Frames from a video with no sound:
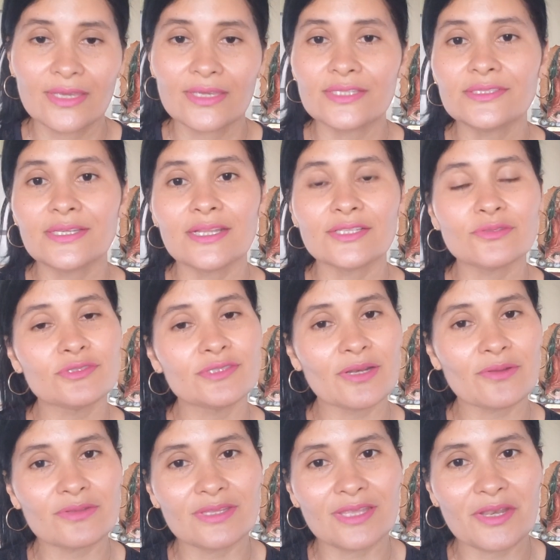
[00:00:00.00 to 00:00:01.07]
Y si les gusta
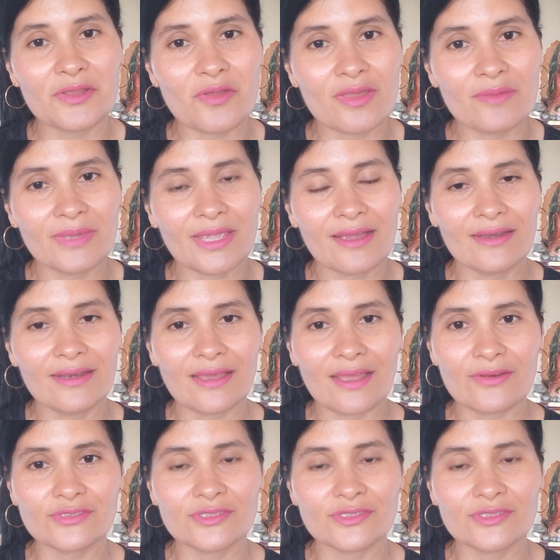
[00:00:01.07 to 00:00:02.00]
el contenido de mi canal,